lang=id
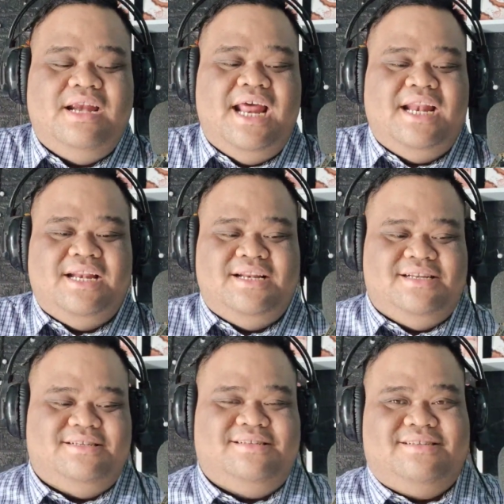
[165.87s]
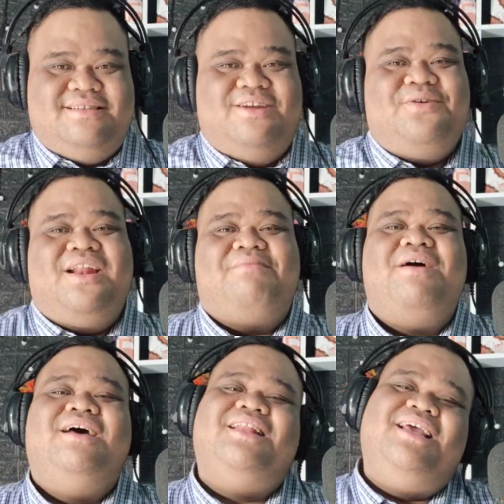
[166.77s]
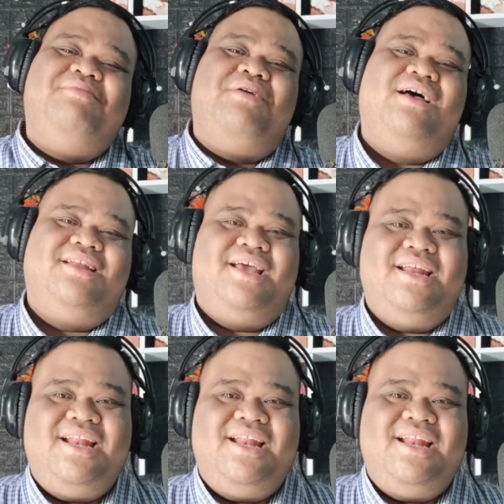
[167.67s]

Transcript: dan aduh enak banget lagi bahannya